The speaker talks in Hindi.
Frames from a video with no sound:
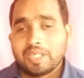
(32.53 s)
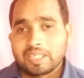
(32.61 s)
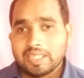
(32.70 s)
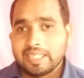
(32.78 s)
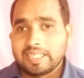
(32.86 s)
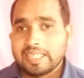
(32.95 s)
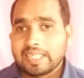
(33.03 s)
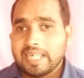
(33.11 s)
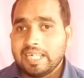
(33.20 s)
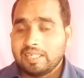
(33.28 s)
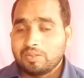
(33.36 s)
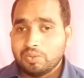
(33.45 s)
वर्क नहीं कर
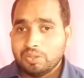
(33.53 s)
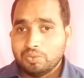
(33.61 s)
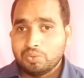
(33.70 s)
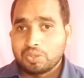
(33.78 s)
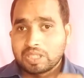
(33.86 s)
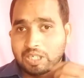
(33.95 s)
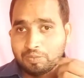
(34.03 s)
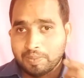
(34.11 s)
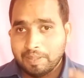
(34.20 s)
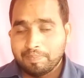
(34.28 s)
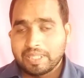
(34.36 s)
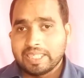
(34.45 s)
रहा है कोई दूसरा
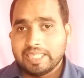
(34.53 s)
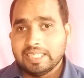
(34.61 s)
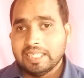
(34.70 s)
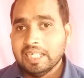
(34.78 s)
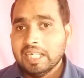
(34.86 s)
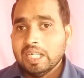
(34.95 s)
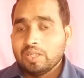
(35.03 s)
उपाय बताइए